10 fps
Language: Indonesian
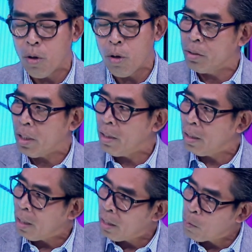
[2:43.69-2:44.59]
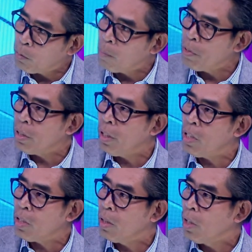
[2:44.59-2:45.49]
Tentu saja tadi pertumbuhan
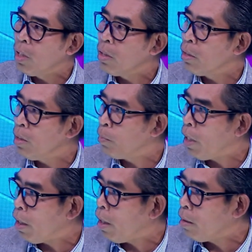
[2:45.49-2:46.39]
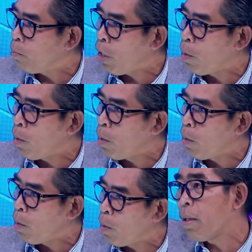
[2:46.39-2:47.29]
bisnis, ciptakan premi lebih
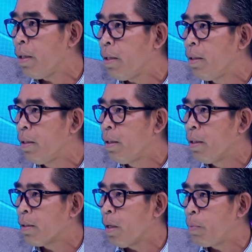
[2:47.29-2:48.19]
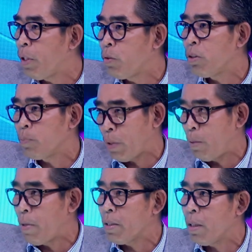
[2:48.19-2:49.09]
banyak lagi. Tapi itu
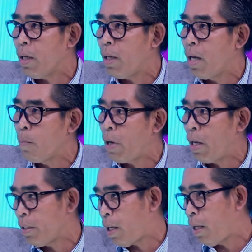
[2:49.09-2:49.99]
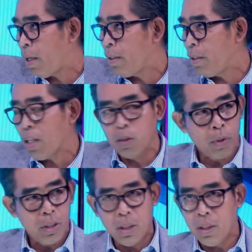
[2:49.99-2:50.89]
seperti biasa lah apalagi sekarang kan tidak
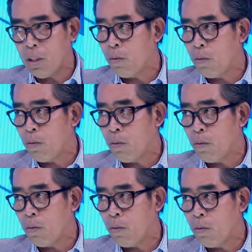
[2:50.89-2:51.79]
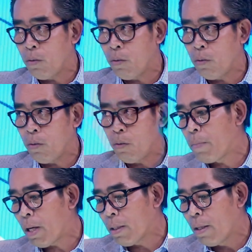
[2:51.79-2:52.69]
seperti tahun lalu, tumbuhannya
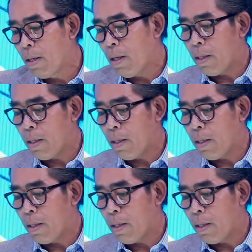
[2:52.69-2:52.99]
melambat.